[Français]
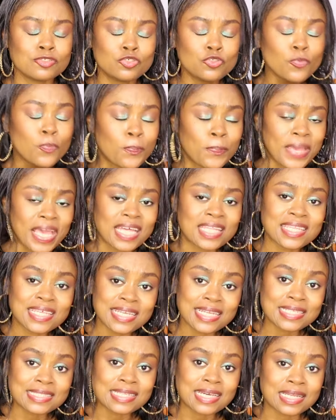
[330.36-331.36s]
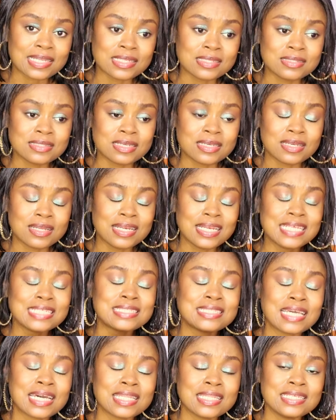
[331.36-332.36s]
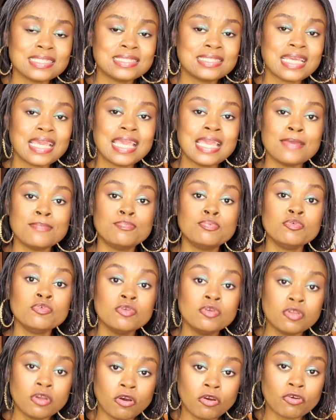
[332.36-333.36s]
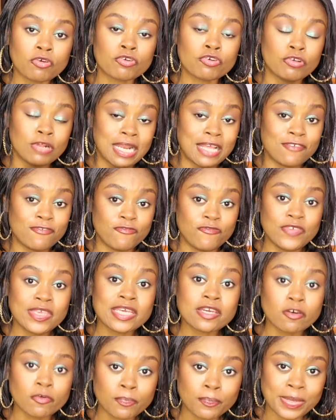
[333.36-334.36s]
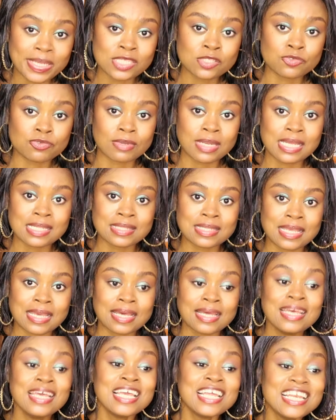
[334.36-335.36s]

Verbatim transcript: tu perdais l'éternité L'éternité est plus longue que la vie qu'on passe sur la terre.